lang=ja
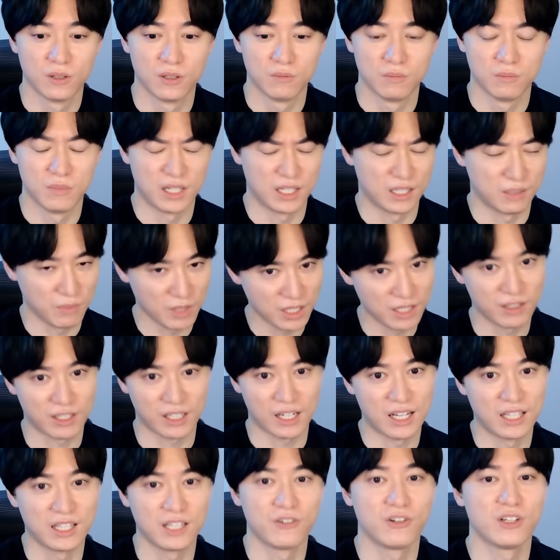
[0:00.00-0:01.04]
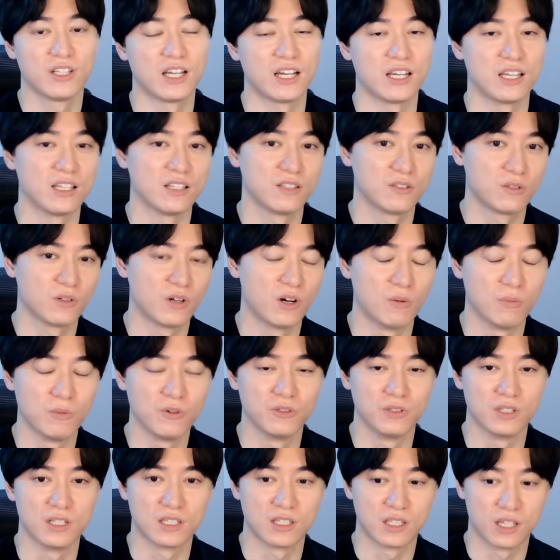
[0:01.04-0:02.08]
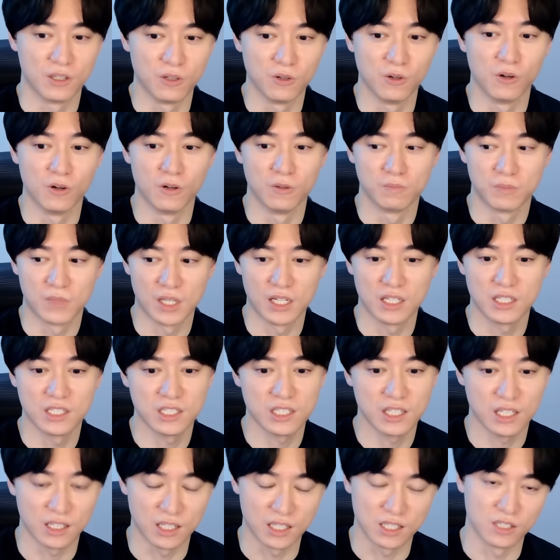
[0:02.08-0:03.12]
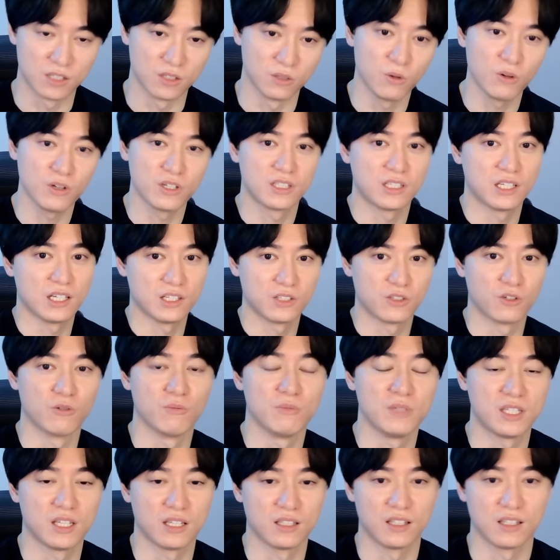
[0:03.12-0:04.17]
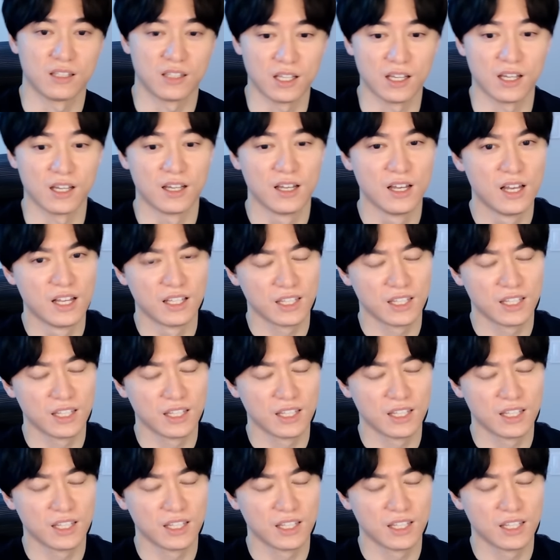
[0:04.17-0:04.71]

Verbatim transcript: まだまだ叶わないとは思うんですけど、ね、1年ですごい成長を見せてて、